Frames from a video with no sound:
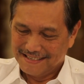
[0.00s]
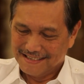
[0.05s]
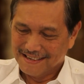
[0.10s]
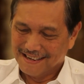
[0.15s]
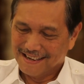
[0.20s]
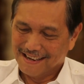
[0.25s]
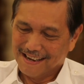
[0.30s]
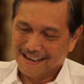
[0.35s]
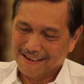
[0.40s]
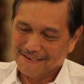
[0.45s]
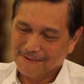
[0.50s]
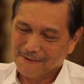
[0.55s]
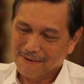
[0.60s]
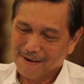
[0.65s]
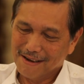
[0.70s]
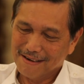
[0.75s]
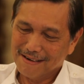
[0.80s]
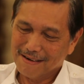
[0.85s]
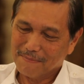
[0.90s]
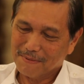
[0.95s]
Ya,
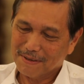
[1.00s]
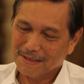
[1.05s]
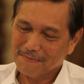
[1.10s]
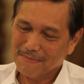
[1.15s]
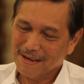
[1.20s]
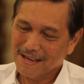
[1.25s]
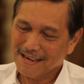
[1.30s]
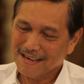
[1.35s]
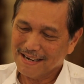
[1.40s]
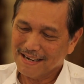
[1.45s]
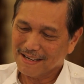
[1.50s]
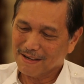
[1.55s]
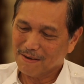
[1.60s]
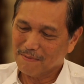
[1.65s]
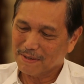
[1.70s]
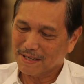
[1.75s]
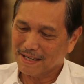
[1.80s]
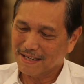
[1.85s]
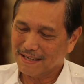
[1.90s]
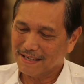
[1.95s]
wah oh, dapat di mana nih
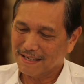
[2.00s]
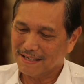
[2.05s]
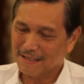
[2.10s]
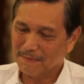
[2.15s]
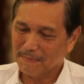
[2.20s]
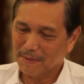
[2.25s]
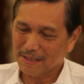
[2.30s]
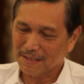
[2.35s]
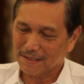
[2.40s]
kalau bikin The